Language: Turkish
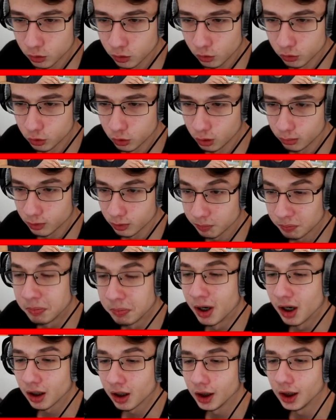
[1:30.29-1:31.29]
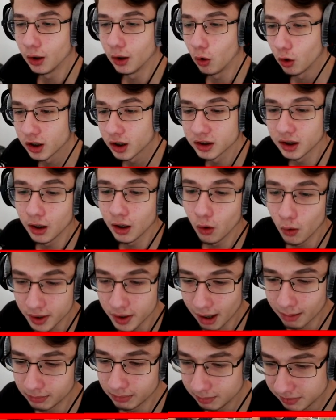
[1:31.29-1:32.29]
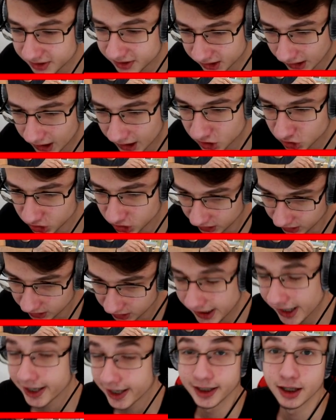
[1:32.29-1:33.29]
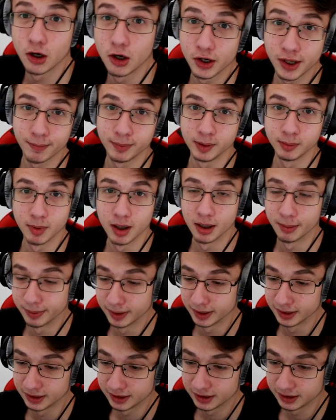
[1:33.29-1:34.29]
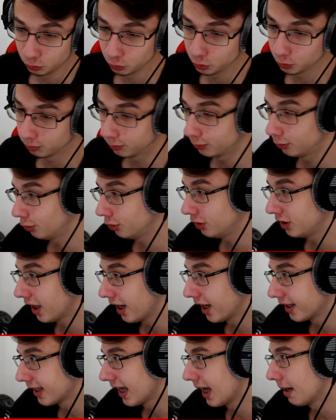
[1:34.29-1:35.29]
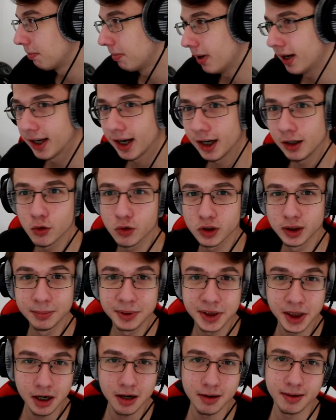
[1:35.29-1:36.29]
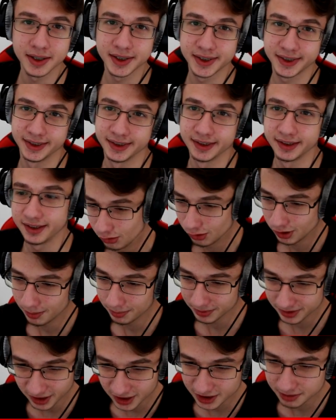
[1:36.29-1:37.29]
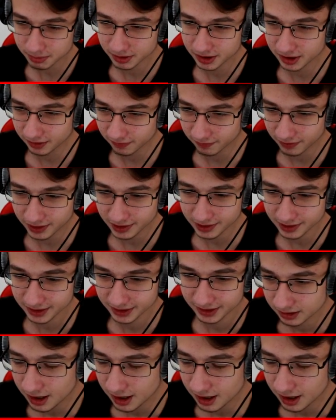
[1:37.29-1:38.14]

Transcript: Son sorumuz. Para o kadar önemli mi sence? Ne kadar önemli mi ama? Çünkü bu dünyada paran yoksa bir şey yapamazsın. Öyle bir saçmalık var.